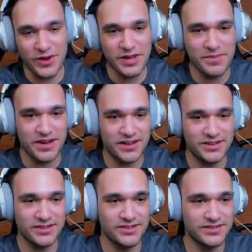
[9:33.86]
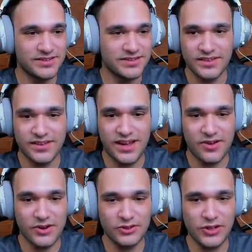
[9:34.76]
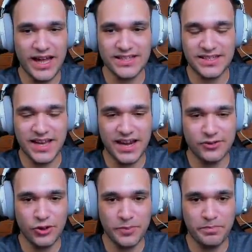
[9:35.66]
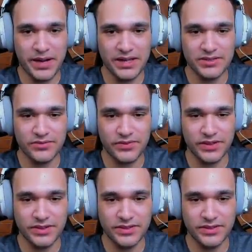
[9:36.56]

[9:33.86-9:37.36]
hein, mano. Agora eu tô lascado aqui, tô preso, fi.